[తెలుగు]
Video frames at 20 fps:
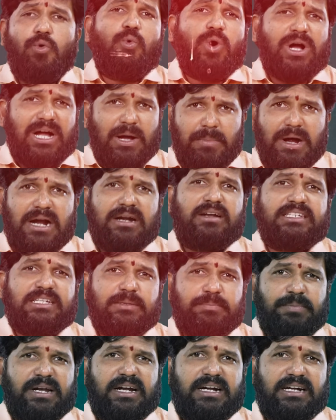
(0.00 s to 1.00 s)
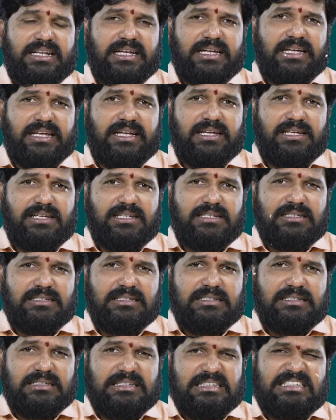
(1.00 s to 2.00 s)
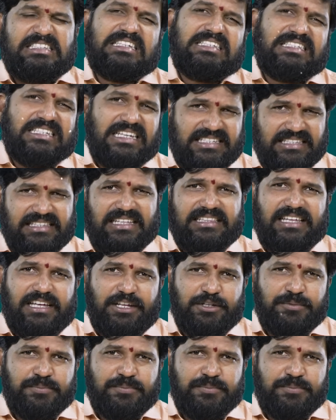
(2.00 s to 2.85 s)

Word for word: ఒక్క మాటలో చెప్పాలంటే చించేసింది అంతే